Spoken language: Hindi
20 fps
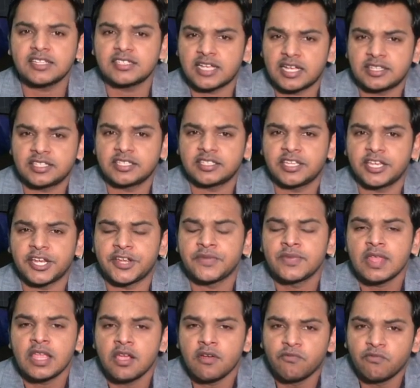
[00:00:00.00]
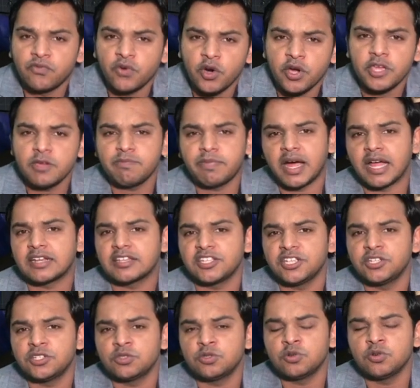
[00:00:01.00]
चाहते थे वही भारतीय
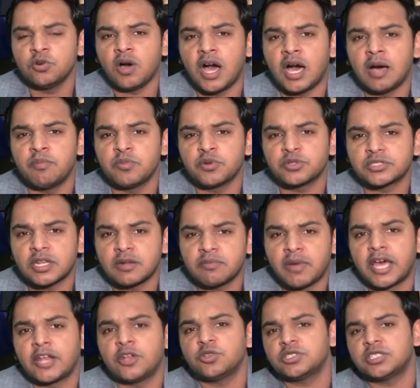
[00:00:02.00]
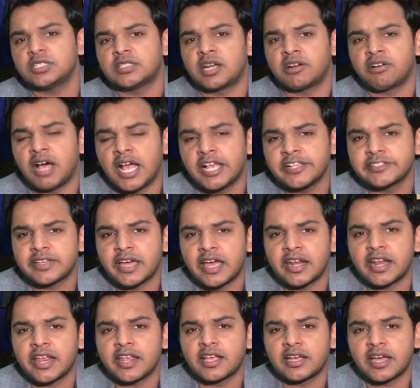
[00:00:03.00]
हिंदू अब मुसलमानों से दरख्वास्त कर
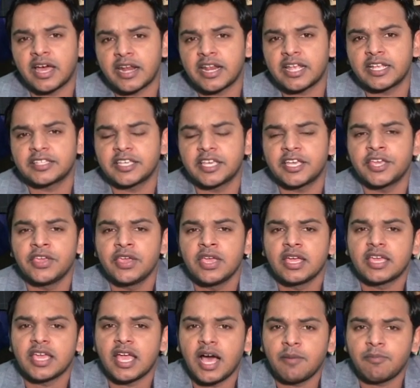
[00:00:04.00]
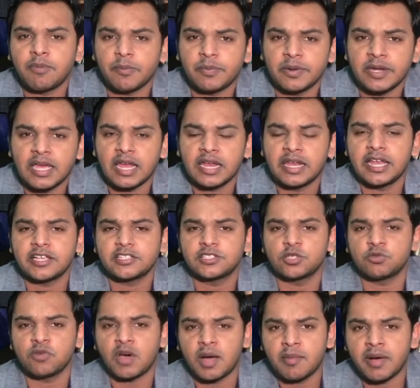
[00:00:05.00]
रहे कर रहे थे कि आप अपने अल्लाह से
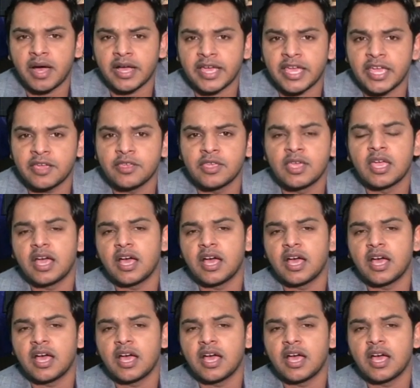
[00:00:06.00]
दुआ मांगें